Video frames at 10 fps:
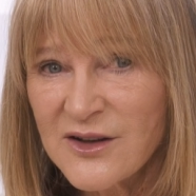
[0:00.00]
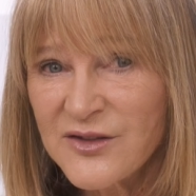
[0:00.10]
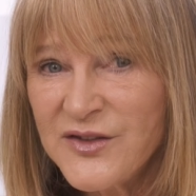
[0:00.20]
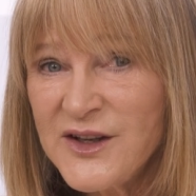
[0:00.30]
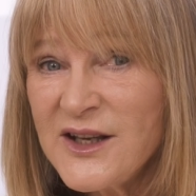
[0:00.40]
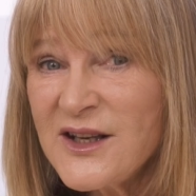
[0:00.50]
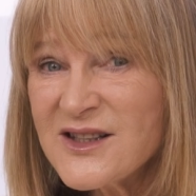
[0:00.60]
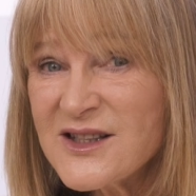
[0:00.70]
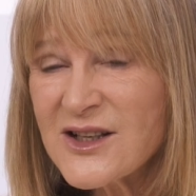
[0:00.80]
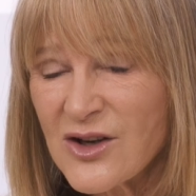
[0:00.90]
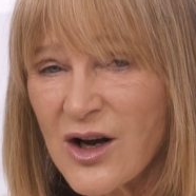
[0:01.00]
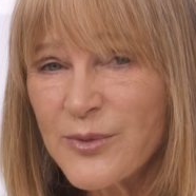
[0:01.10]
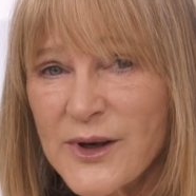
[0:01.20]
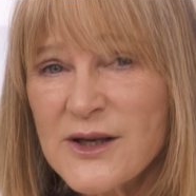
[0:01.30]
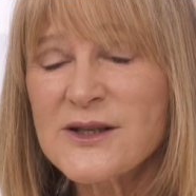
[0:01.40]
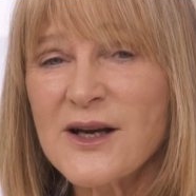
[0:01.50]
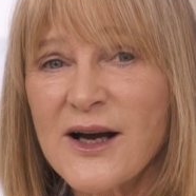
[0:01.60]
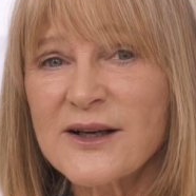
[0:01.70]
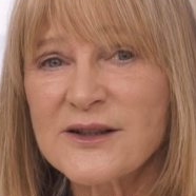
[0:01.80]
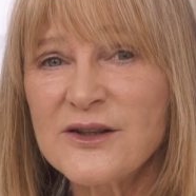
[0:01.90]
wie die körperliche
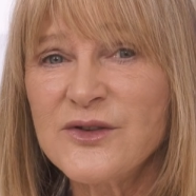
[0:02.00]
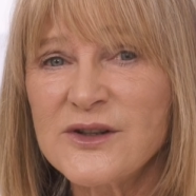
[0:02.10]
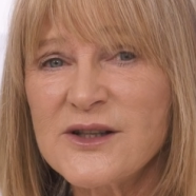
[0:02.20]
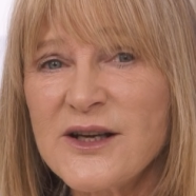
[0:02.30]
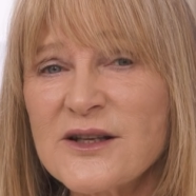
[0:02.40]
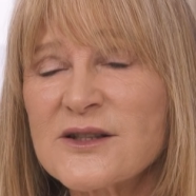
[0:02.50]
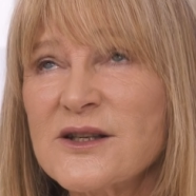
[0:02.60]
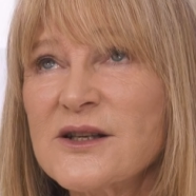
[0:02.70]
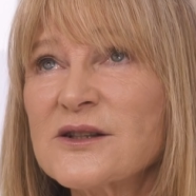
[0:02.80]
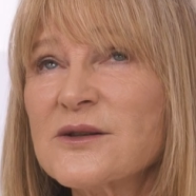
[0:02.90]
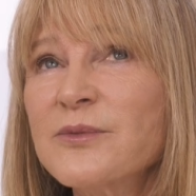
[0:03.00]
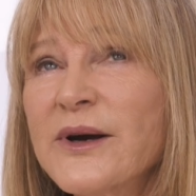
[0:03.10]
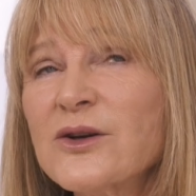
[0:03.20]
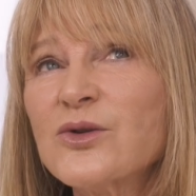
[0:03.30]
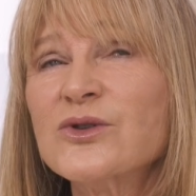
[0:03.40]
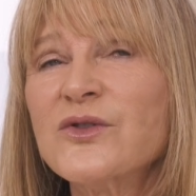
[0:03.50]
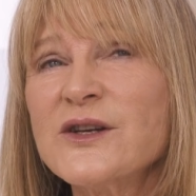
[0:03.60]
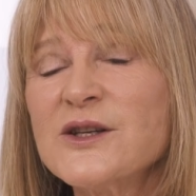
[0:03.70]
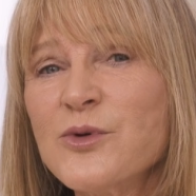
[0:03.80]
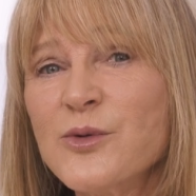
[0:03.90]
Aktivität sinkt. Meine Güte,
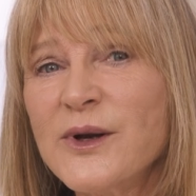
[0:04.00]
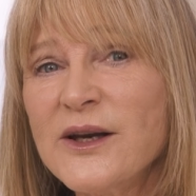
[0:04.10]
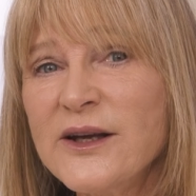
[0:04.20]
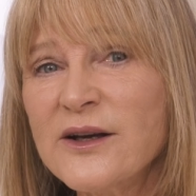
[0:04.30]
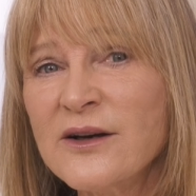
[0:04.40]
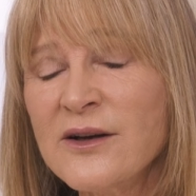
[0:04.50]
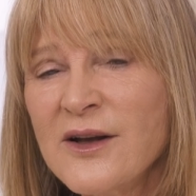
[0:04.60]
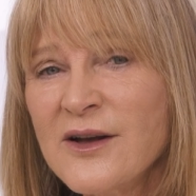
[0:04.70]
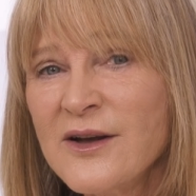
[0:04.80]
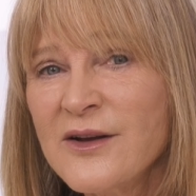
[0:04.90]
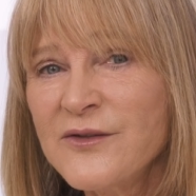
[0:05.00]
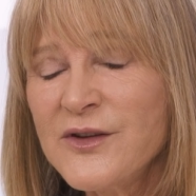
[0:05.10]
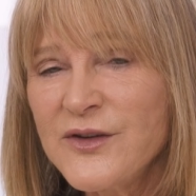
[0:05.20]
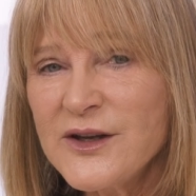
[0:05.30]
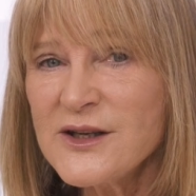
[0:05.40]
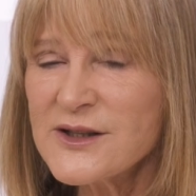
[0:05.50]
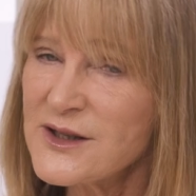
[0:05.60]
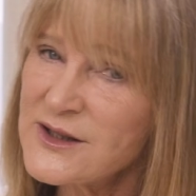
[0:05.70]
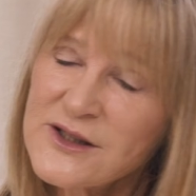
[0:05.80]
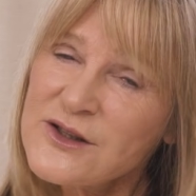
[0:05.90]
wenn ich mir überlege, wie wenig
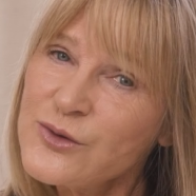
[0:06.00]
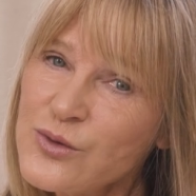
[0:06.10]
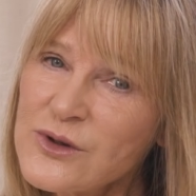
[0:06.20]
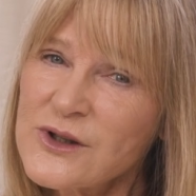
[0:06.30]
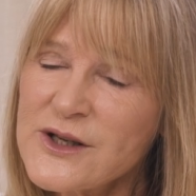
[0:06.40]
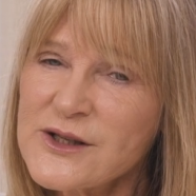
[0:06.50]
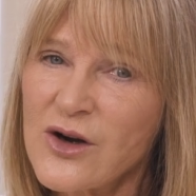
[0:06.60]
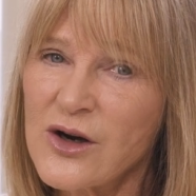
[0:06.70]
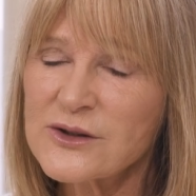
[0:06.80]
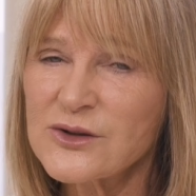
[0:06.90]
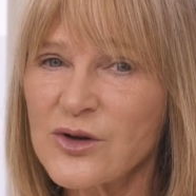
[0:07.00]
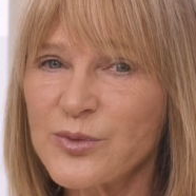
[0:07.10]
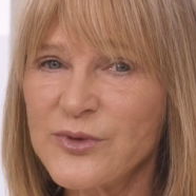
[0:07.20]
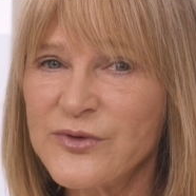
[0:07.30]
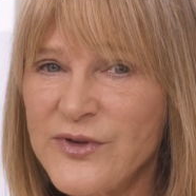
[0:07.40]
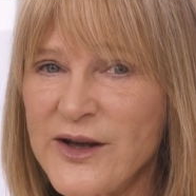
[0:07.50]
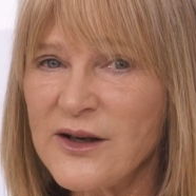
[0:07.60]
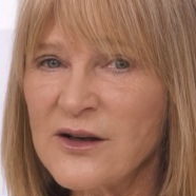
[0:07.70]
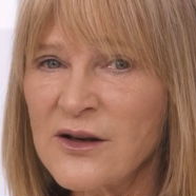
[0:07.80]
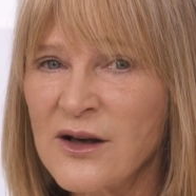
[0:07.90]
sich Jugendliche heute noch
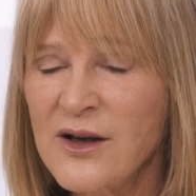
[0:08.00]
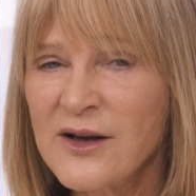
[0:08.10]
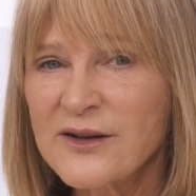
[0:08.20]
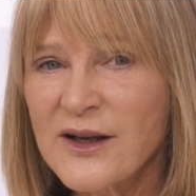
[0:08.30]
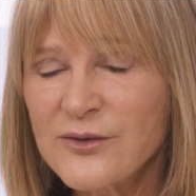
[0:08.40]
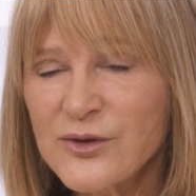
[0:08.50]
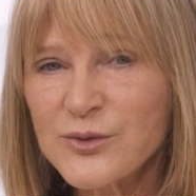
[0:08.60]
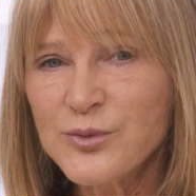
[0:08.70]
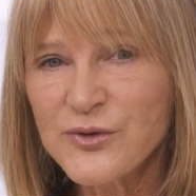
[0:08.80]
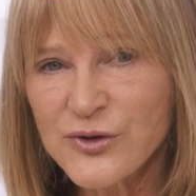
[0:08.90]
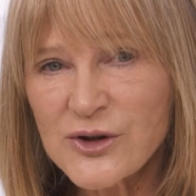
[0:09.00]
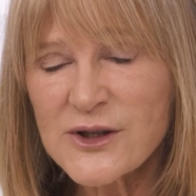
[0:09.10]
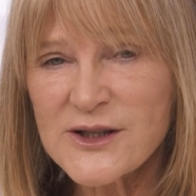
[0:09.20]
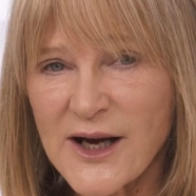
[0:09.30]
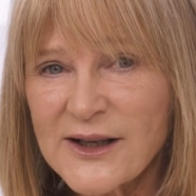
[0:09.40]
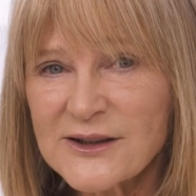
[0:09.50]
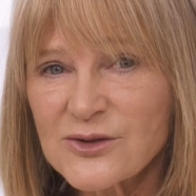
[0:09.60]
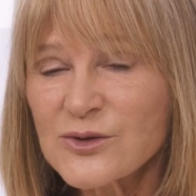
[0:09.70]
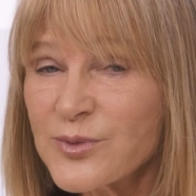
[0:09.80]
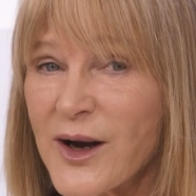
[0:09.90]
bewegen, dann wird mir wirklich Angst
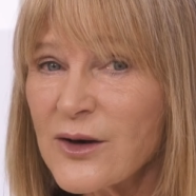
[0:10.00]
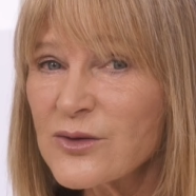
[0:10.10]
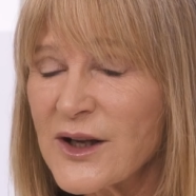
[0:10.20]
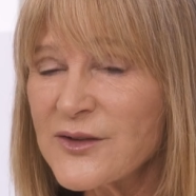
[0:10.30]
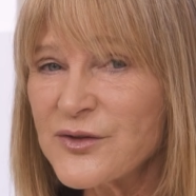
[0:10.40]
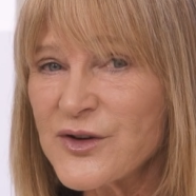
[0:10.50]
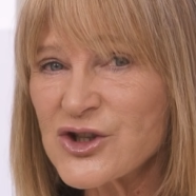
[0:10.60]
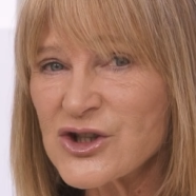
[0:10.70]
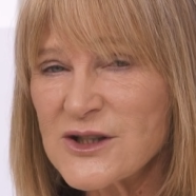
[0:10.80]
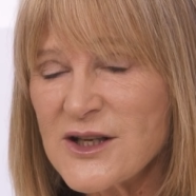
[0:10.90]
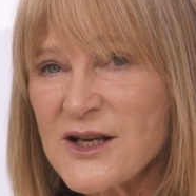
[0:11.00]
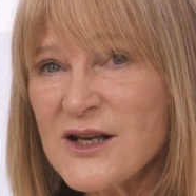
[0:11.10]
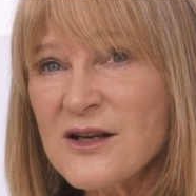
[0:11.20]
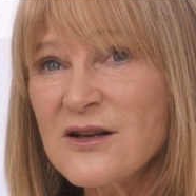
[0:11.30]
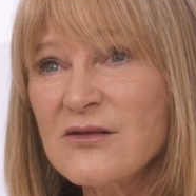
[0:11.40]
und Bang. Und dann verstehe